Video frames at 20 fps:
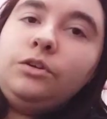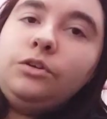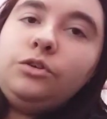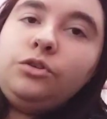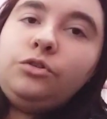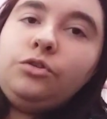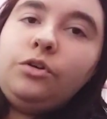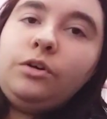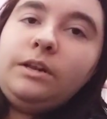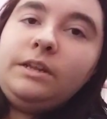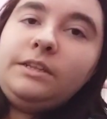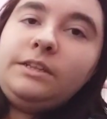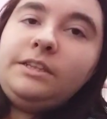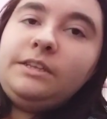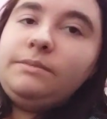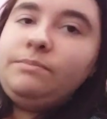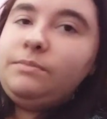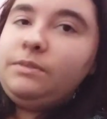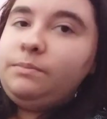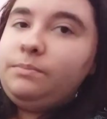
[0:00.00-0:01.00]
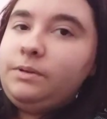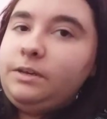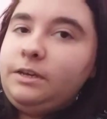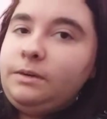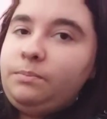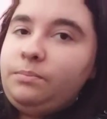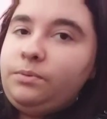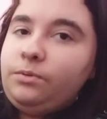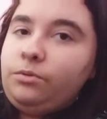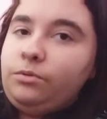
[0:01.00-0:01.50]
Şöyle simli bir
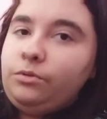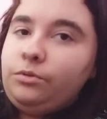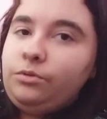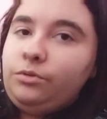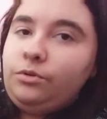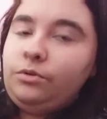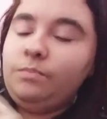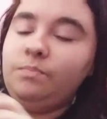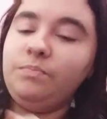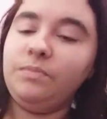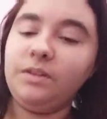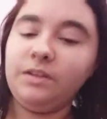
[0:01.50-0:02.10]
yapı oluyor.